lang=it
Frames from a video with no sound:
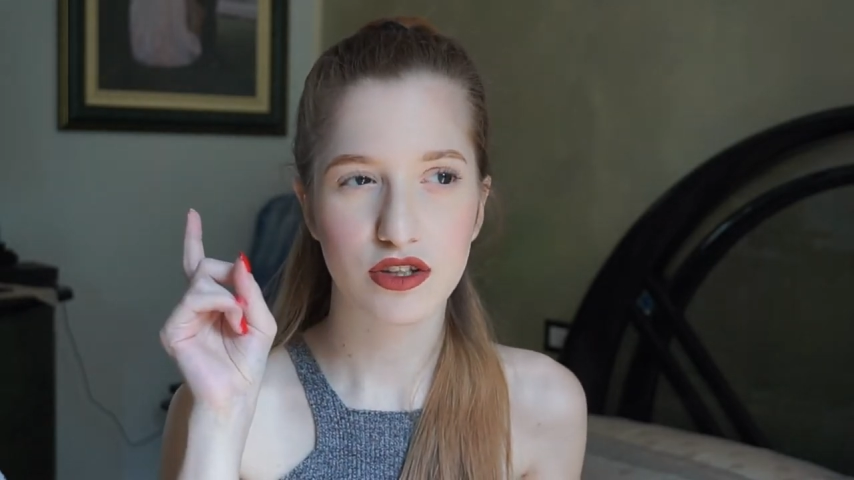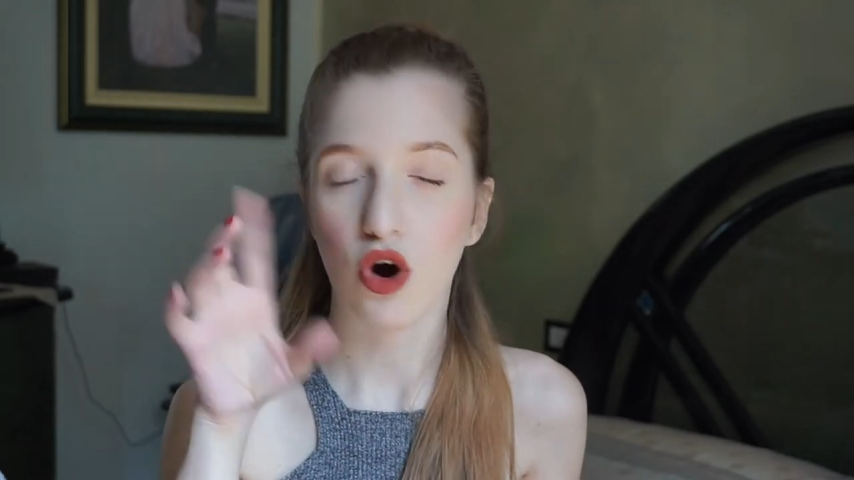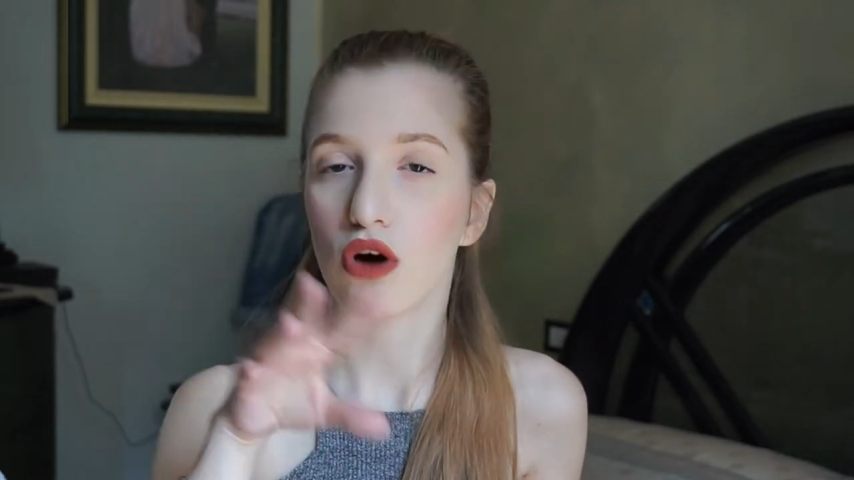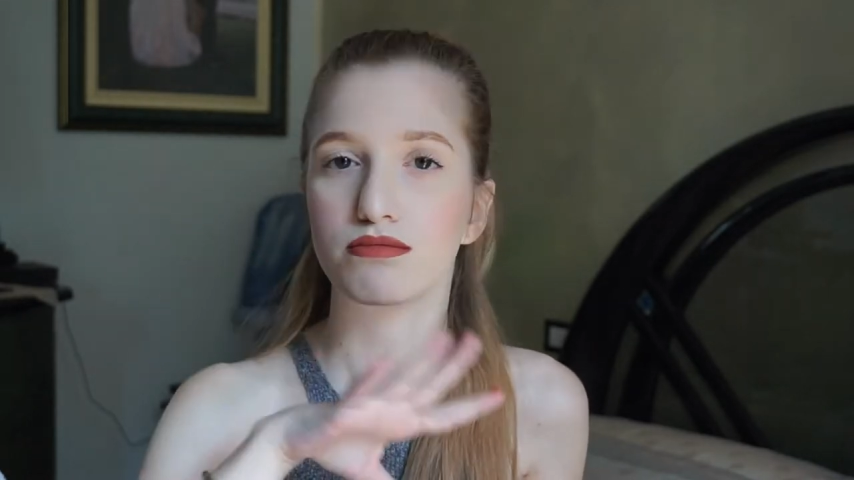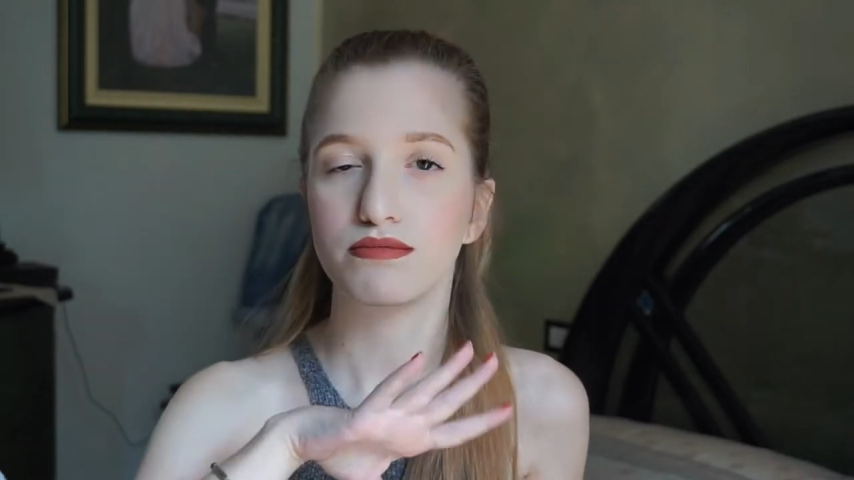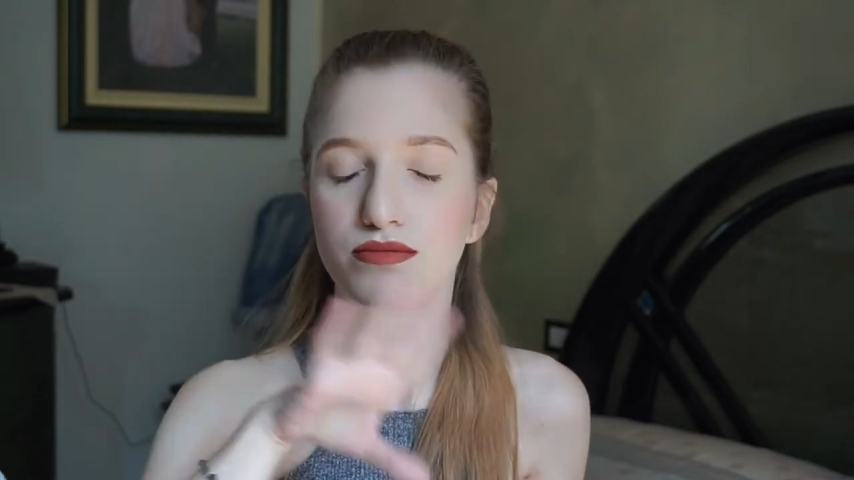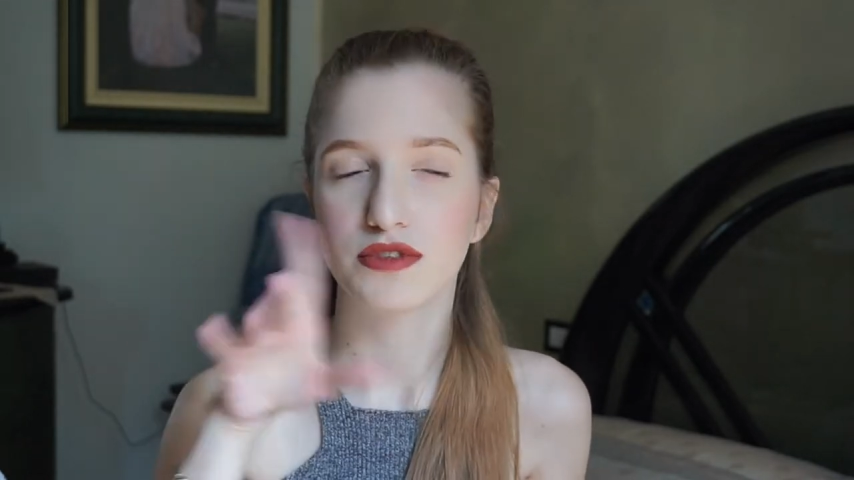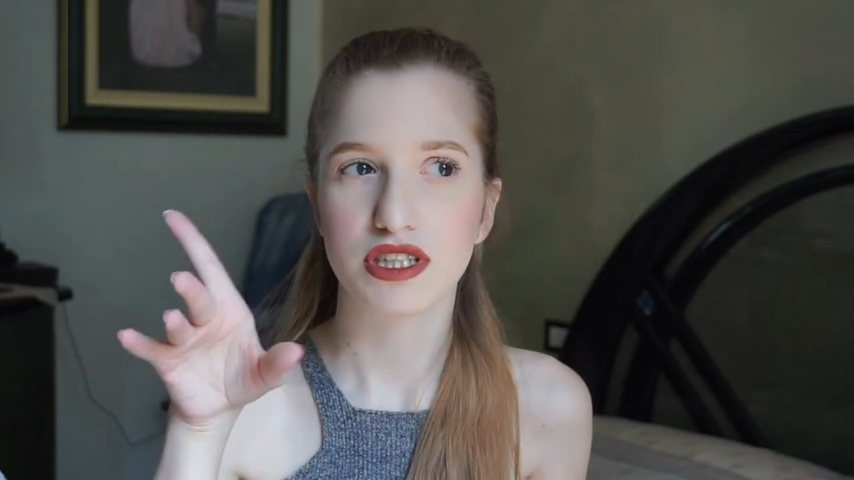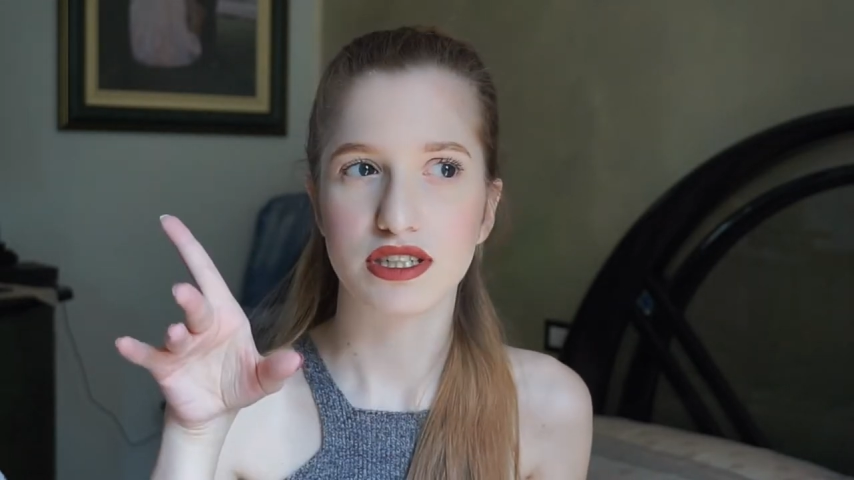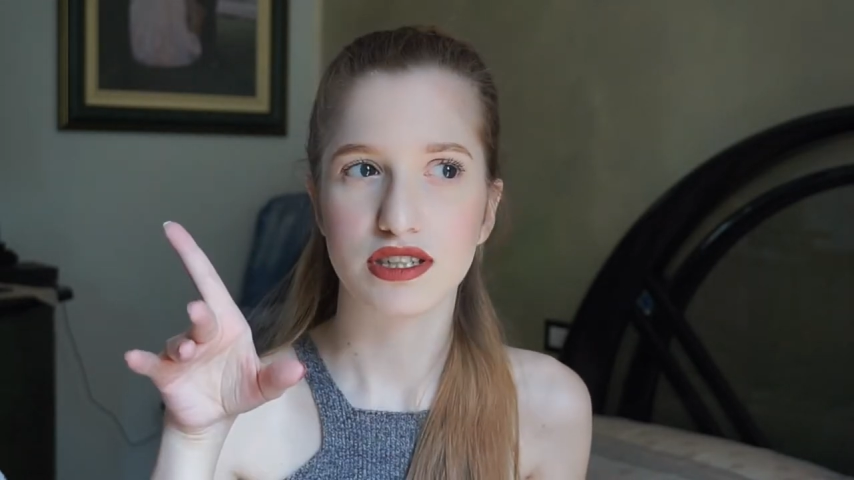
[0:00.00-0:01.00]
no,
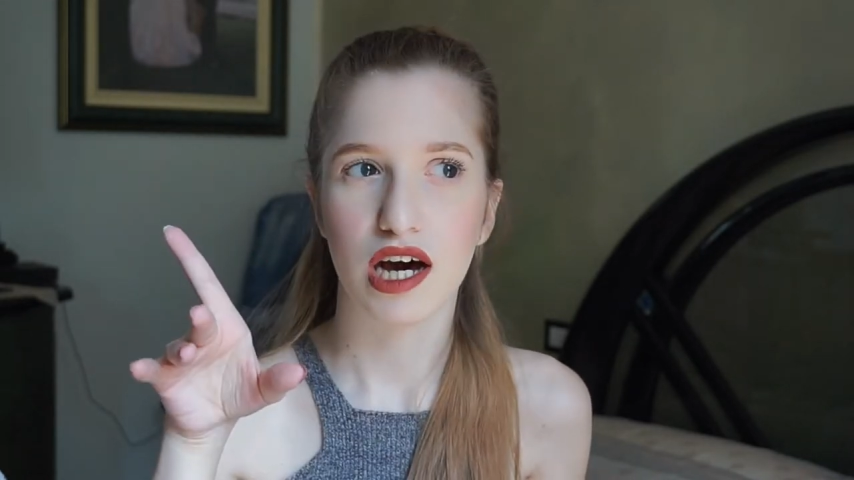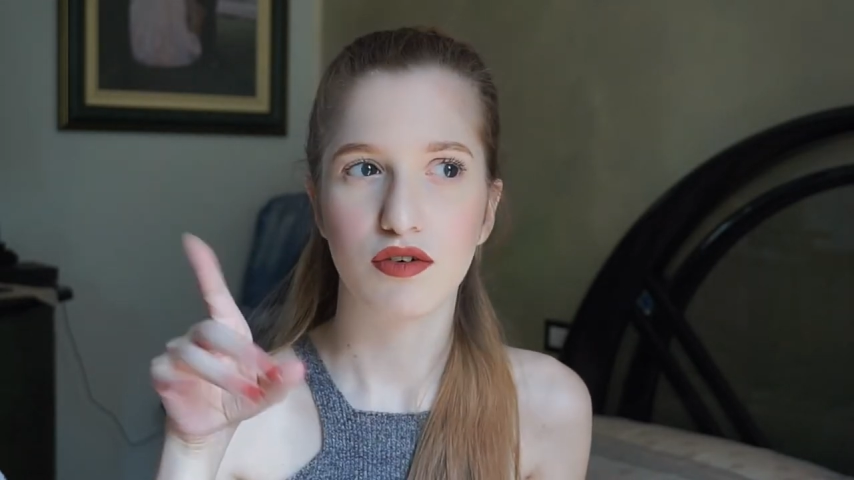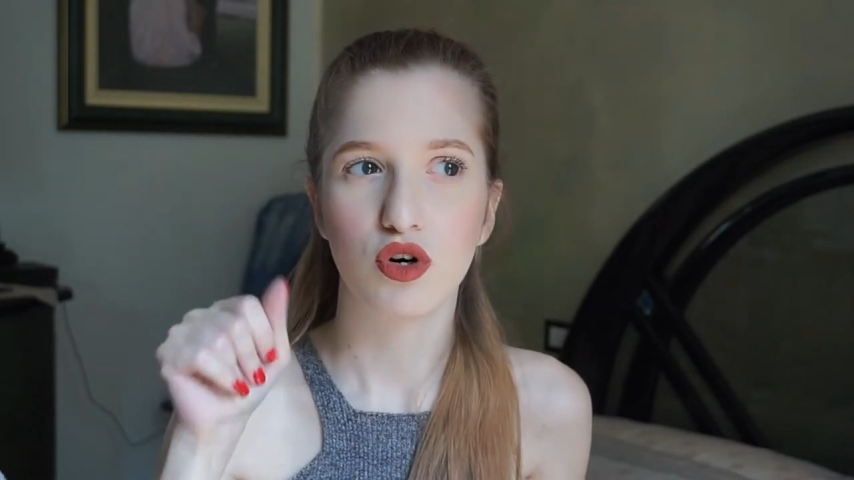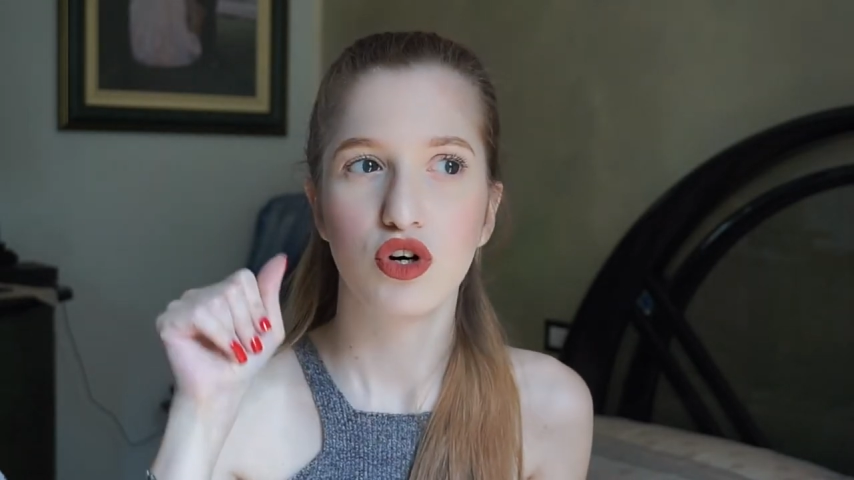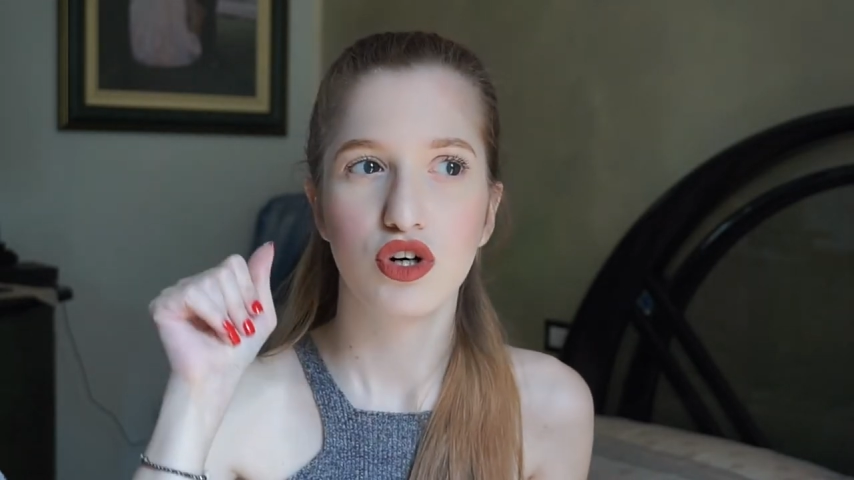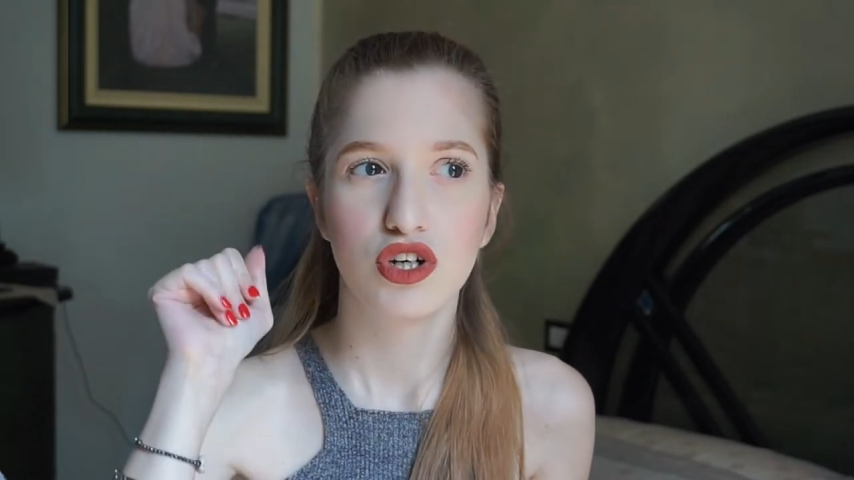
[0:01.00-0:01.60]
scherzavo.